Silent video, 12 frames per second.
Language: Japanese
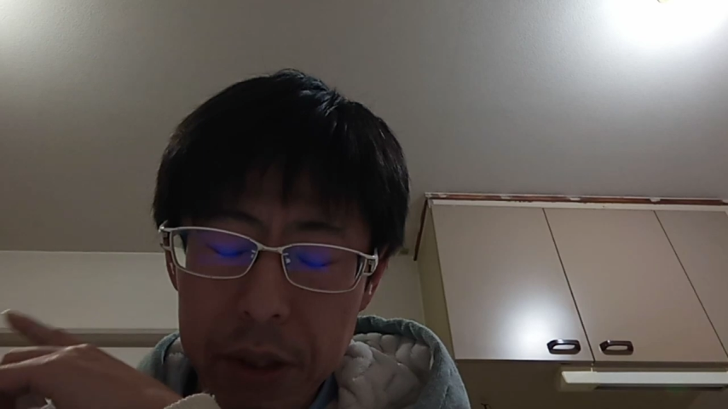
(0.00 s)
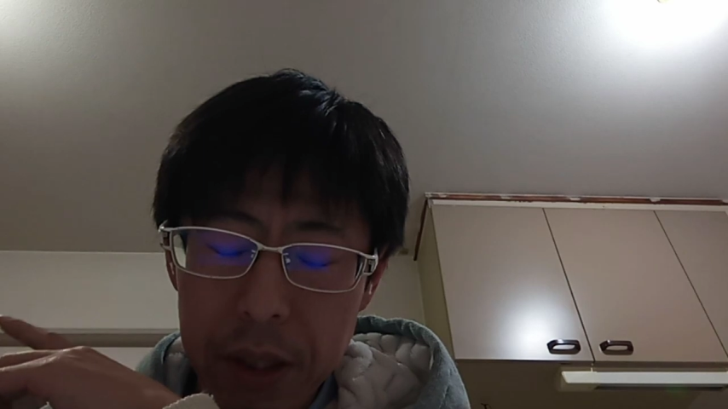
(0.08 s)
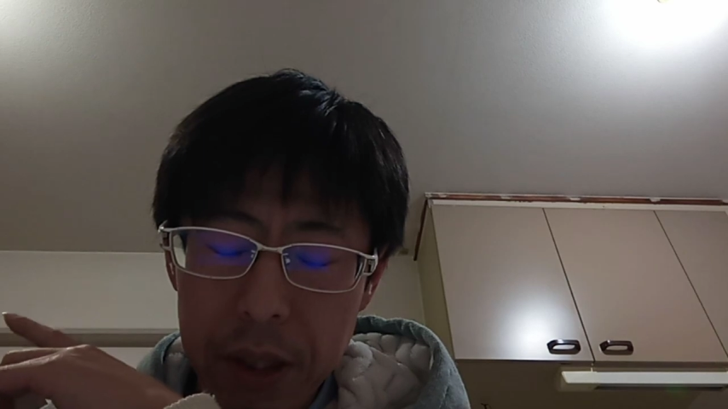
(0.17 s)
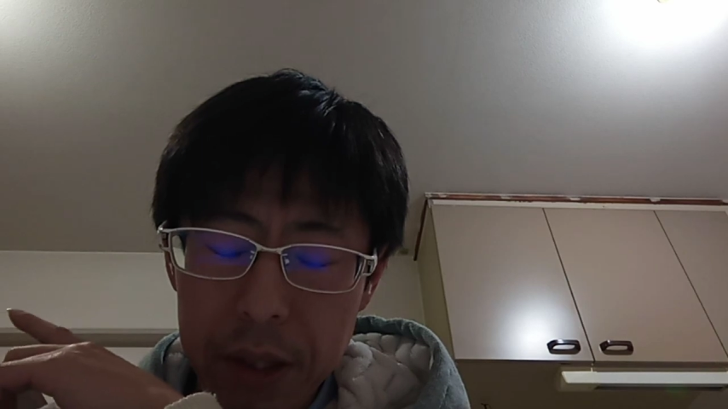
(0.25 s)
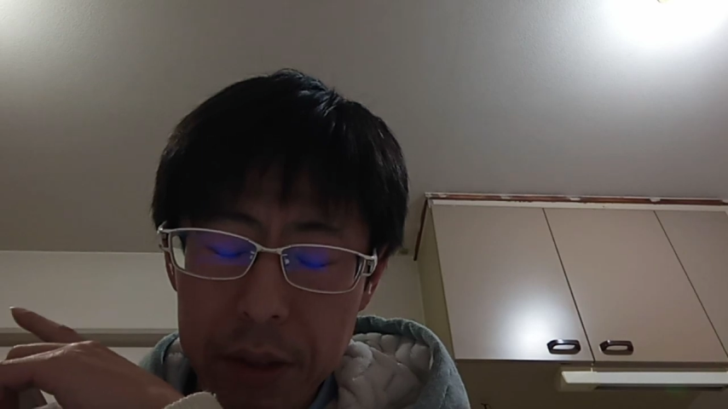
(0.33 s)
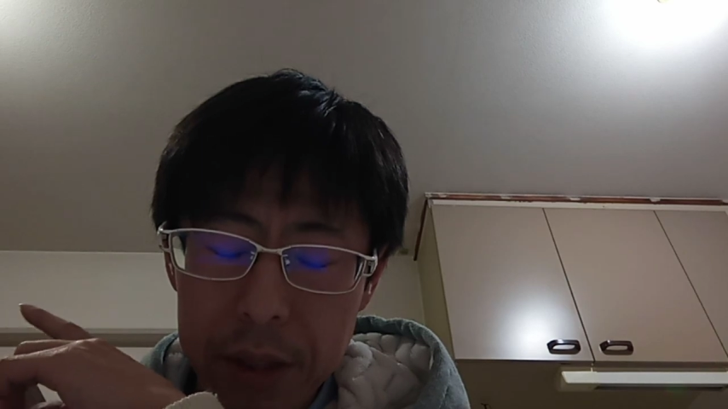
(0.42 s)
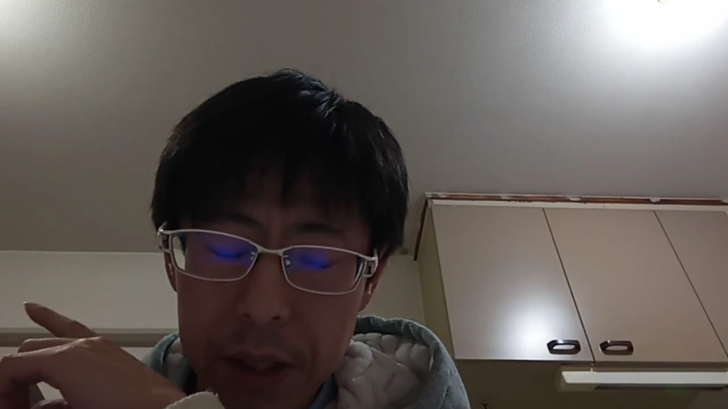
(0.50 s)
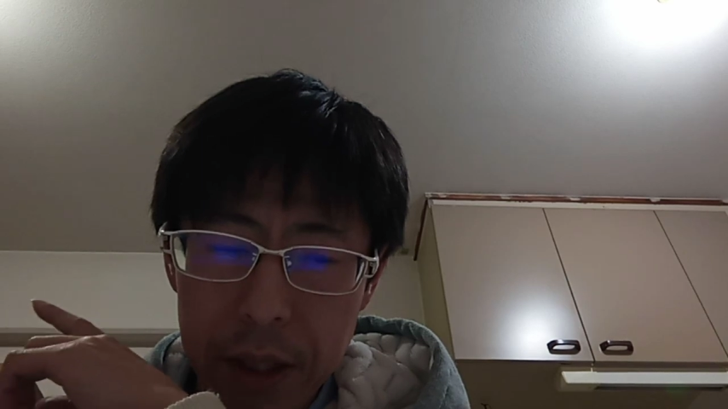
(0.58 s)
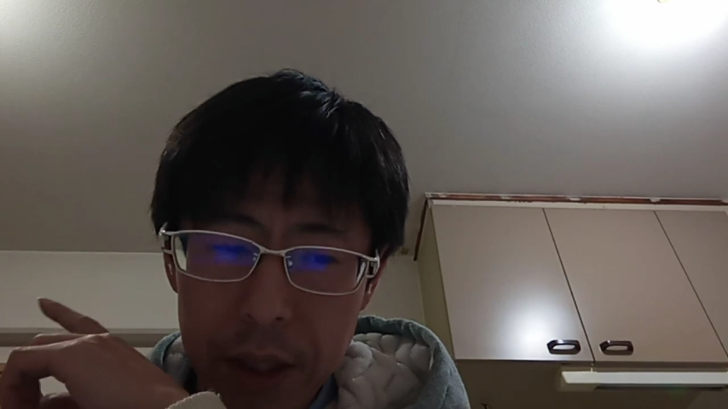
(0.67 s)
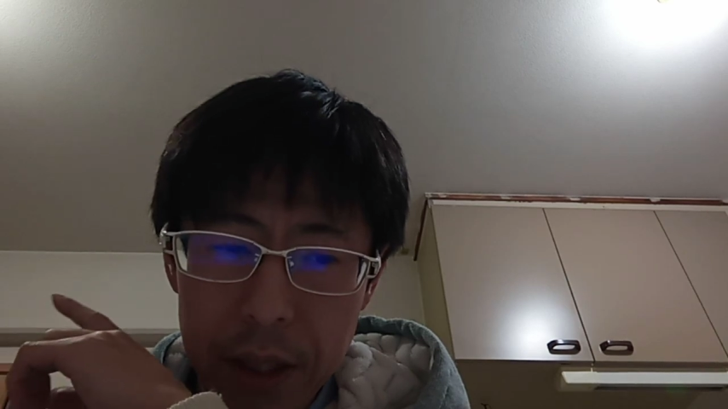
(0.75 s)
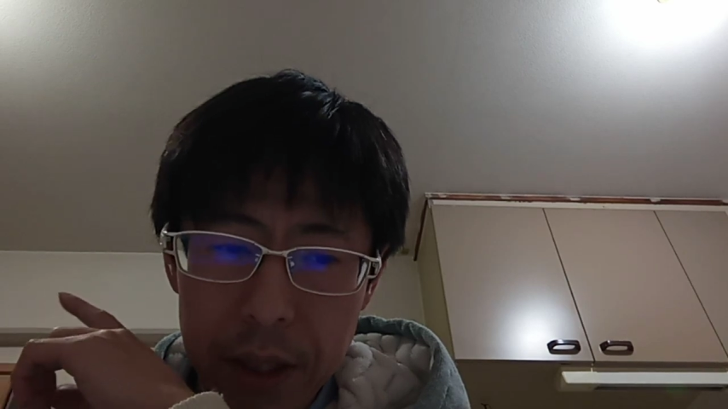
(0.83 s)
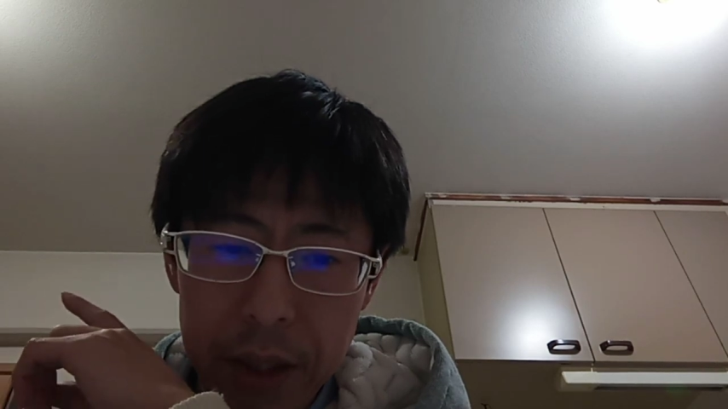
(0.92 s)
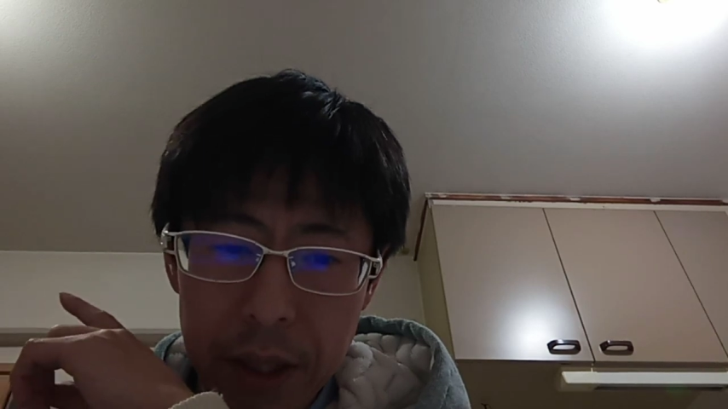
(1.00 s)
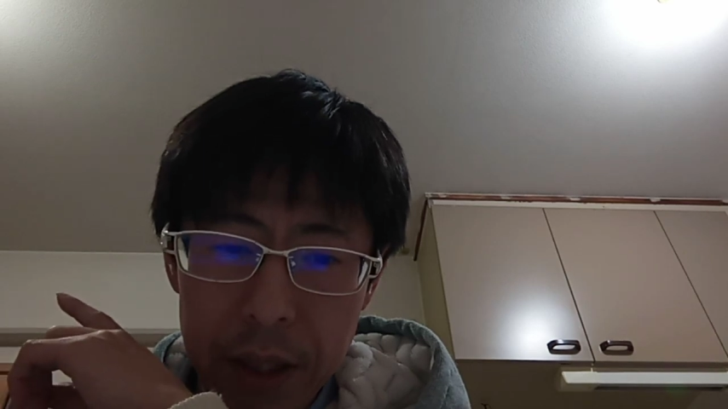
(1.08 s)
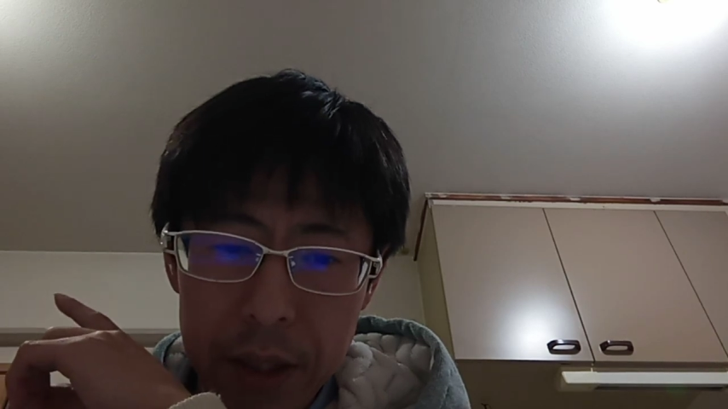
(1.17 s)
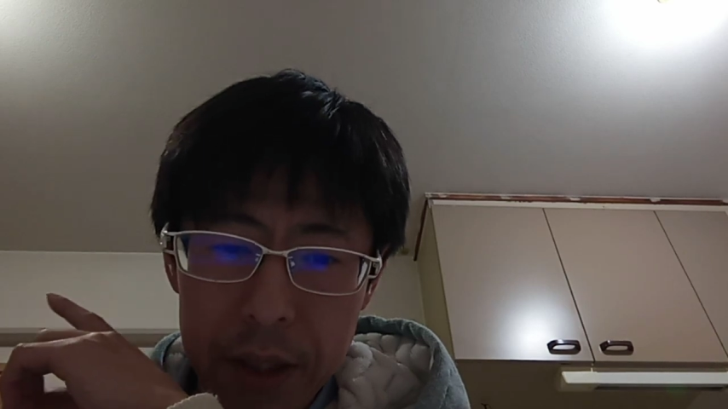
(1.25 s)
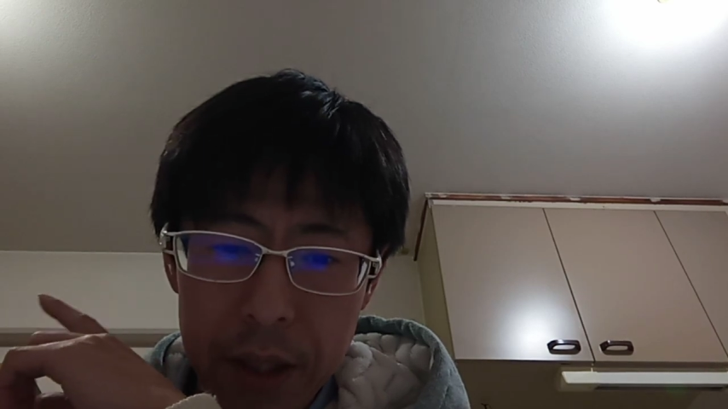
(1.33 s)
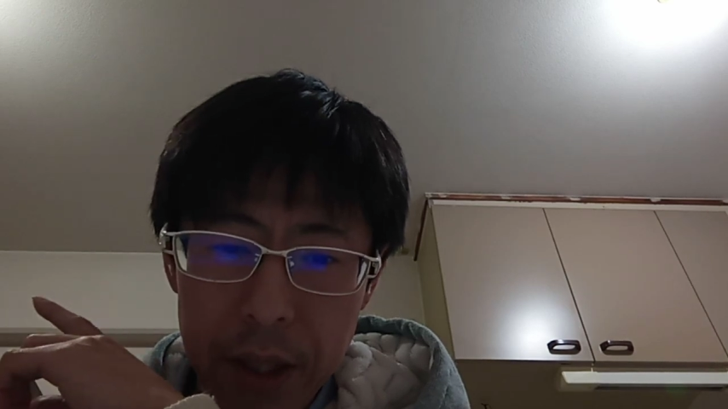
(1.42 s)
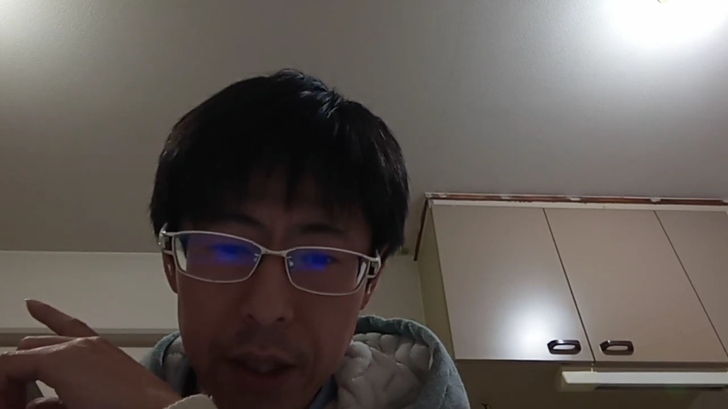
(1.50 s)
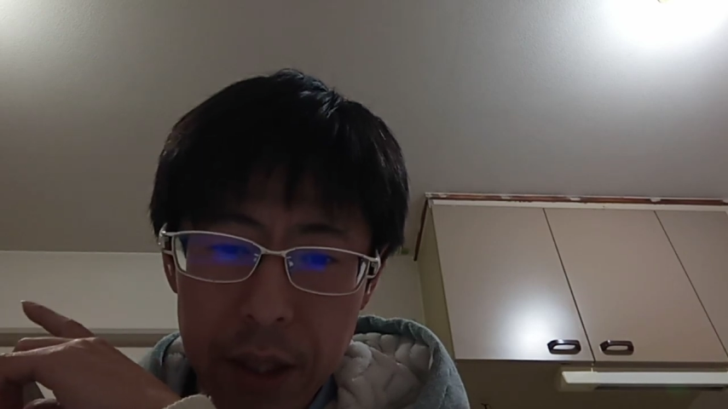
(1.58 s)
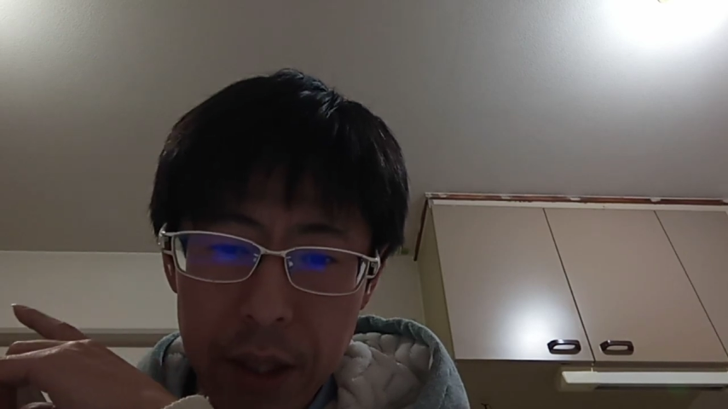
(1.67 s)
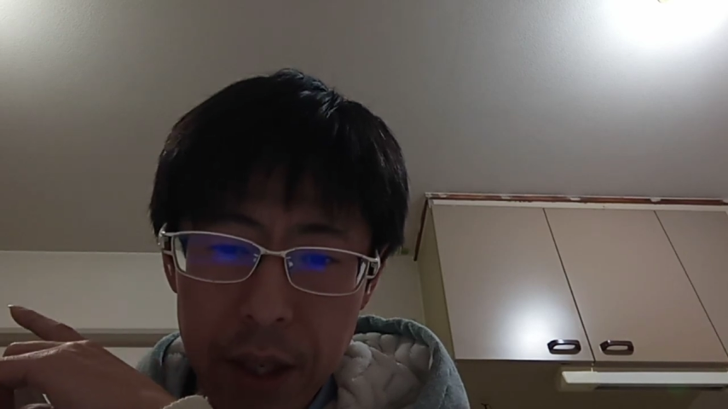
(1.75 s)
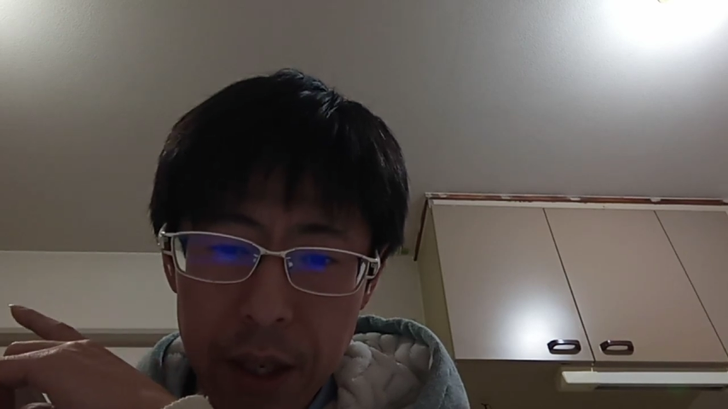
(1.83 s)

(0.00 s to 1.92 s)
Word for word: 性アナウンサーが NHK に、